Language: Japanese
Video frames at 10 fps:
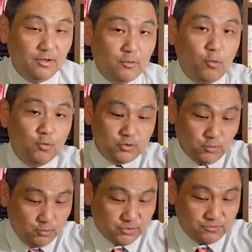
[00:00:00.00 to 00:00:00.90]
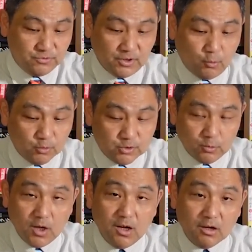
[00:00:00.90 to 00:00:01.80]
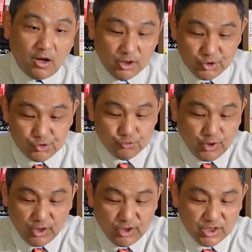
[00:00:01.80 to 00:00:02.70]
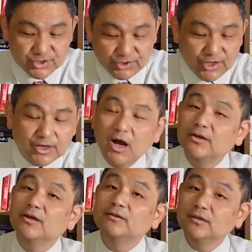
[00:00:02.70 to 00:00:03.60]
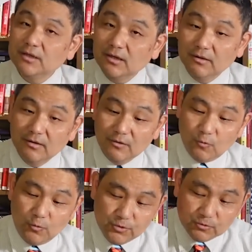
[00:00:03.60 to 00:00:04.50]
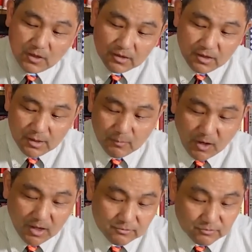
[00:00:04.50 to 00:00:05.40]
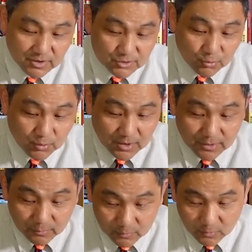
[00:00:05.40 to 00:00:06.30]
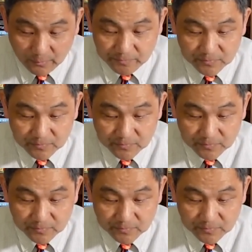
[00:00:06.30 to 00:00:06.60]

工場を作ったコストが回収できないじゃないかなんてね、こういう考えもあるんでしょうけれども、